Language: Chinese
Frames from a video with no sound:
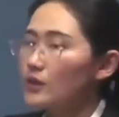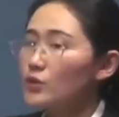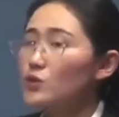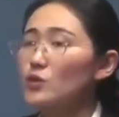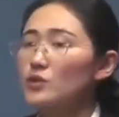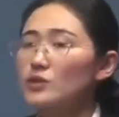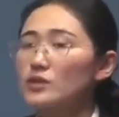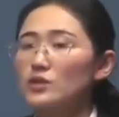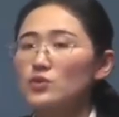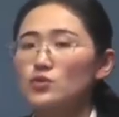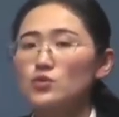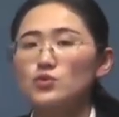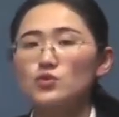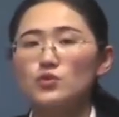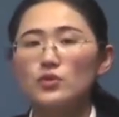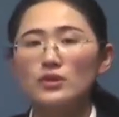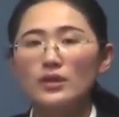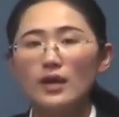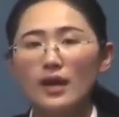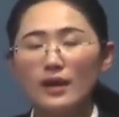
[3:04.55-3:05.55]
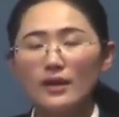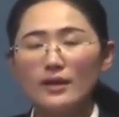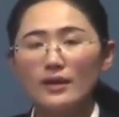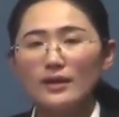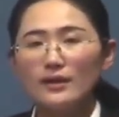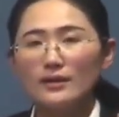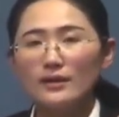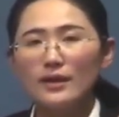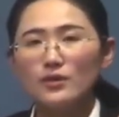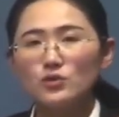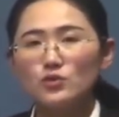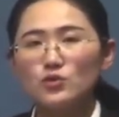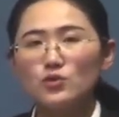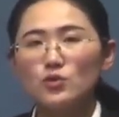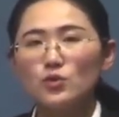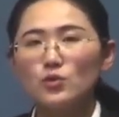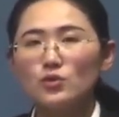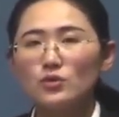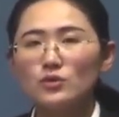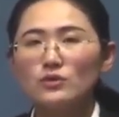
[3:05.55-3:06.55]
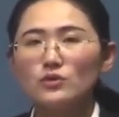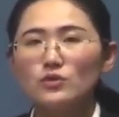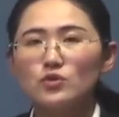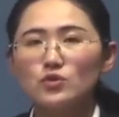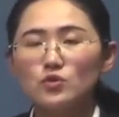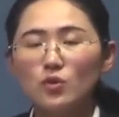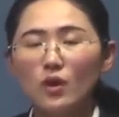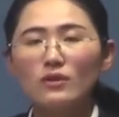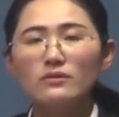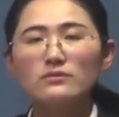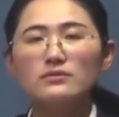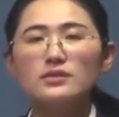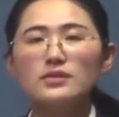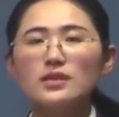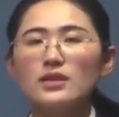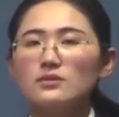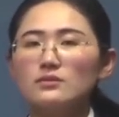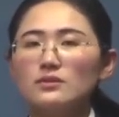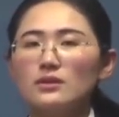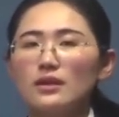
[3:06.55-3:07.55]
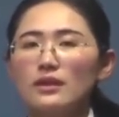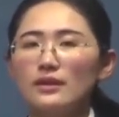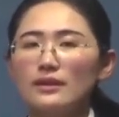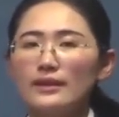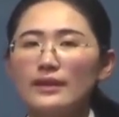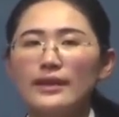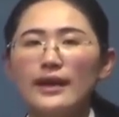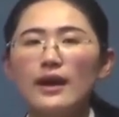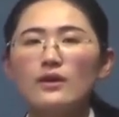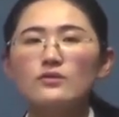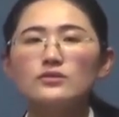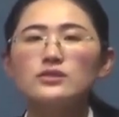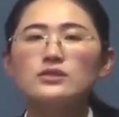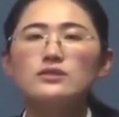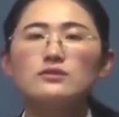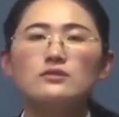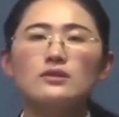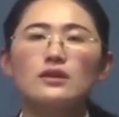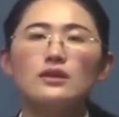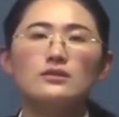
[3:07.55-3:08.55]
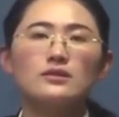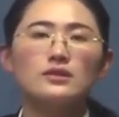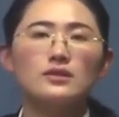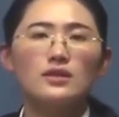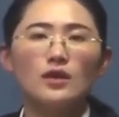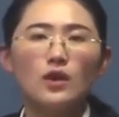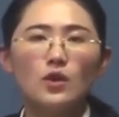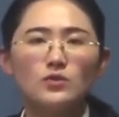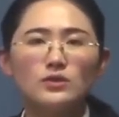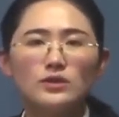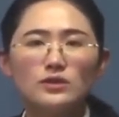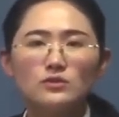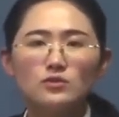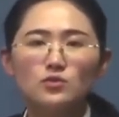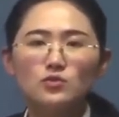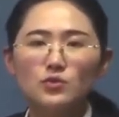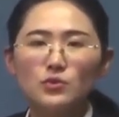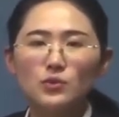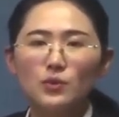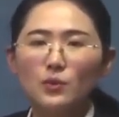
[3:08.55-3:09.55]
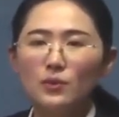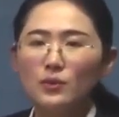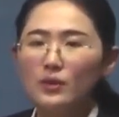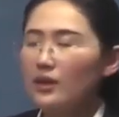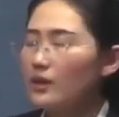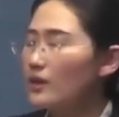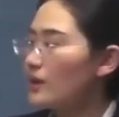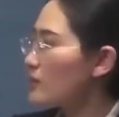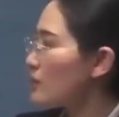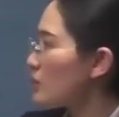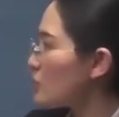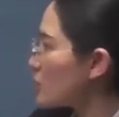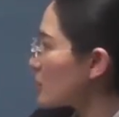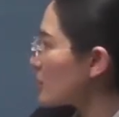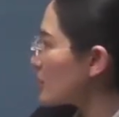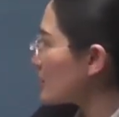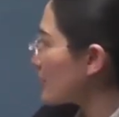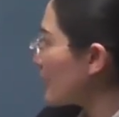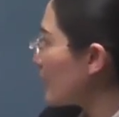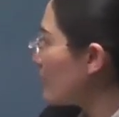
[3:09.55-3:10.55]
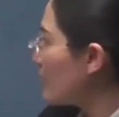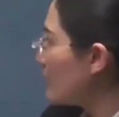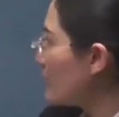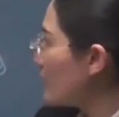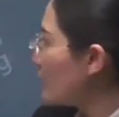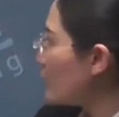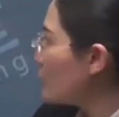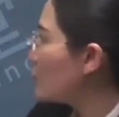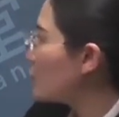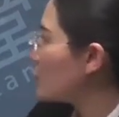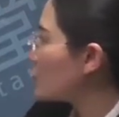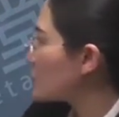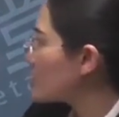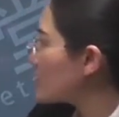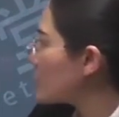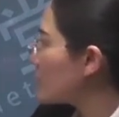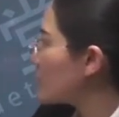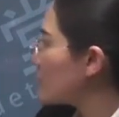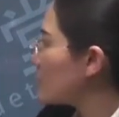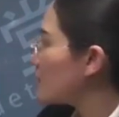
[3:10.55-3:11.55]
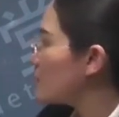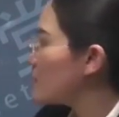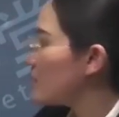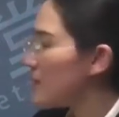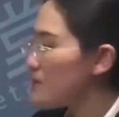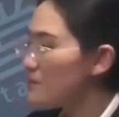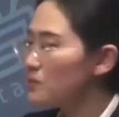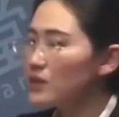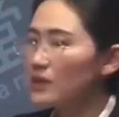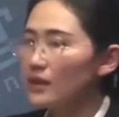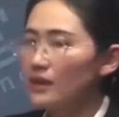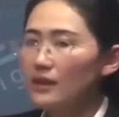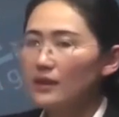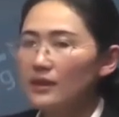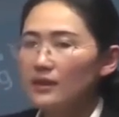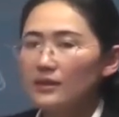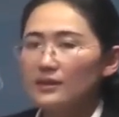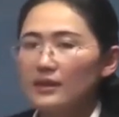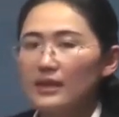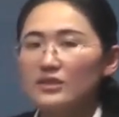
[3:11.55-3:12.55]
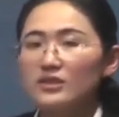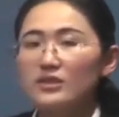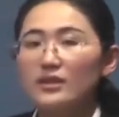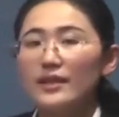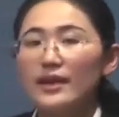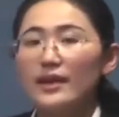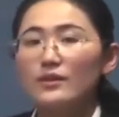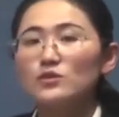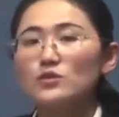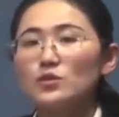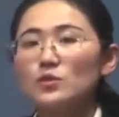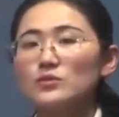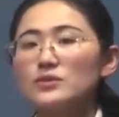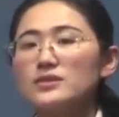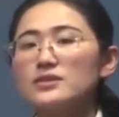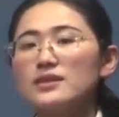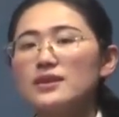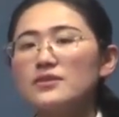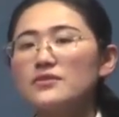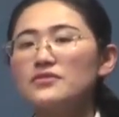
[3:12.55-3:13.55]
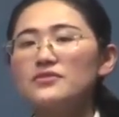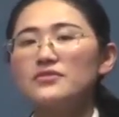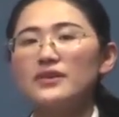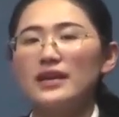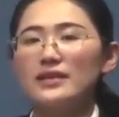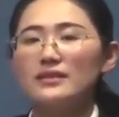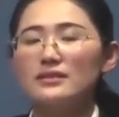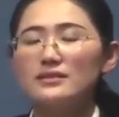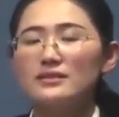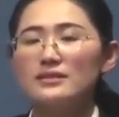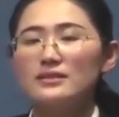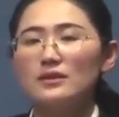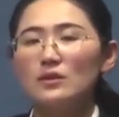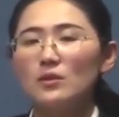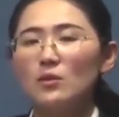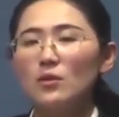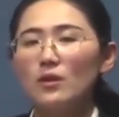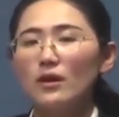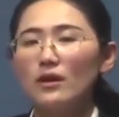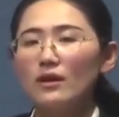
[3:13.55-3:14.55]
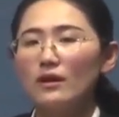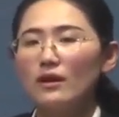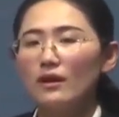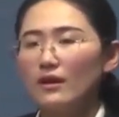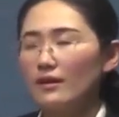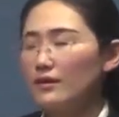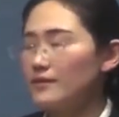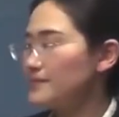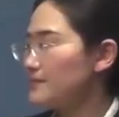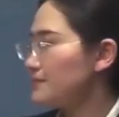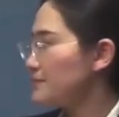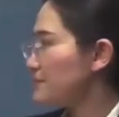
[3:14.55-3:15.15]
有些数学呢，它具有双向的良性的调整作用。那这里呢，腹泻和便秘它是两种相反的情况啊，